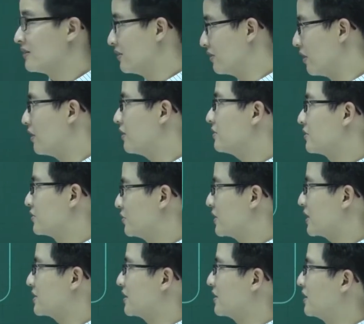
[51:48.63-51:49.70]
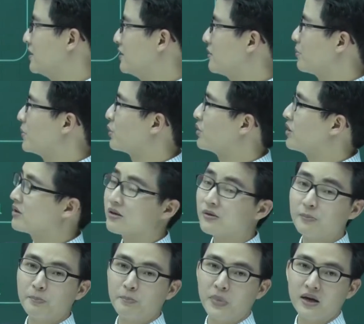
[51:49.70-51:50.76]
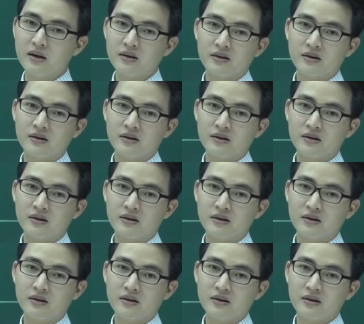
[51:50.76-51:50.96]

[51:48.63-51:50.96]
Từ đó chúng ta sẽ tính được biểu thức B.